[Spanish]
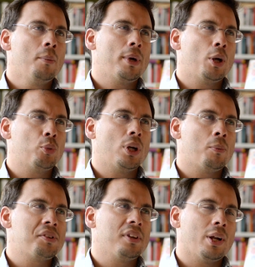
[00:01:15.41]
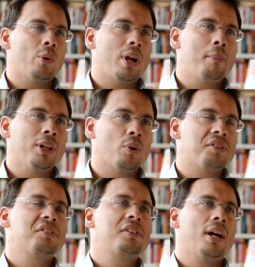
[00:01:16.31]
pero pudiéramos decir que los elementos
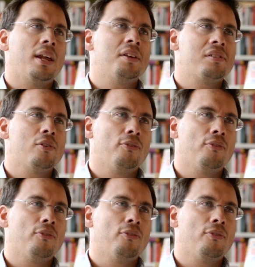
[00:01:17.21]
esenciales de ese